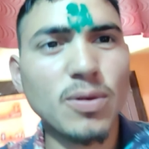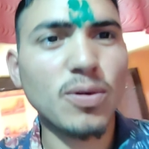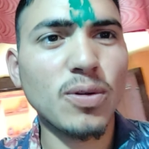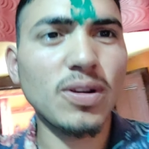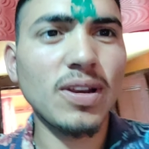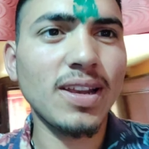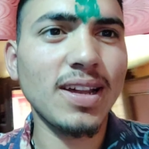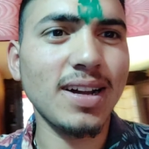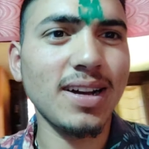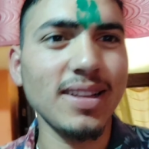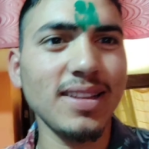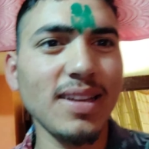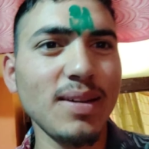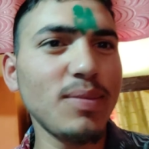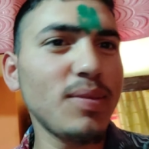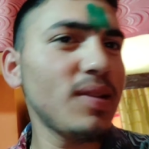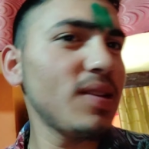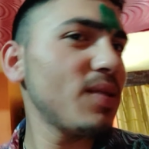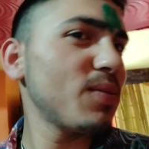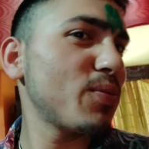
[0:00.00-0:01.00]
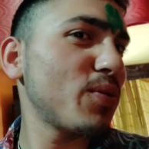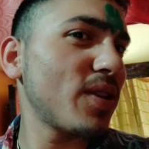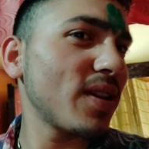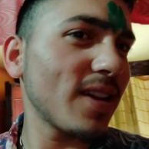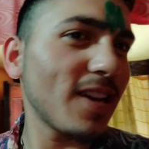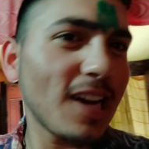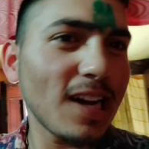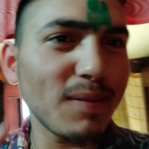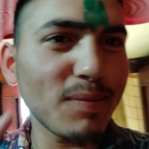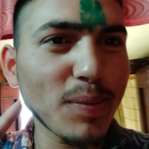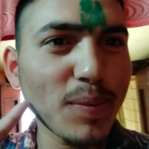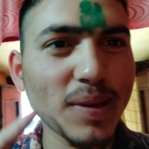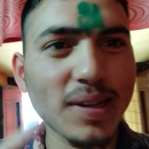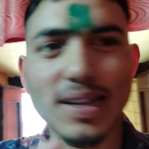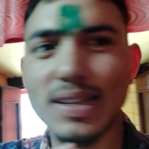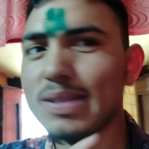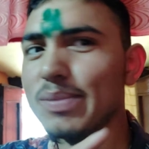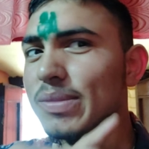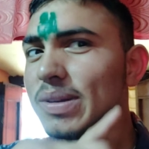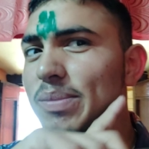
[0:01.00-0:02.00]
होली लगा दिया अभी पूरे गाल पे भी
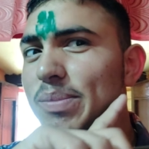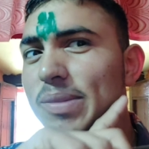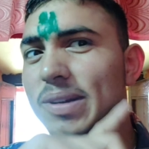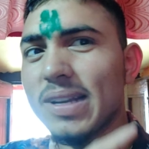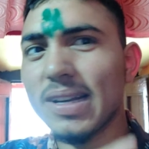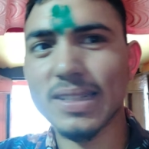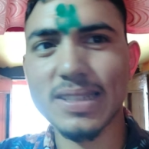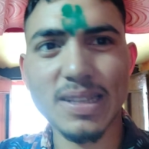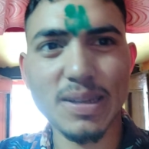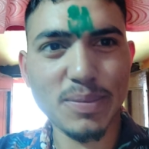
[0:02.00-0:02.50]
लगा दिया मैंने मिठा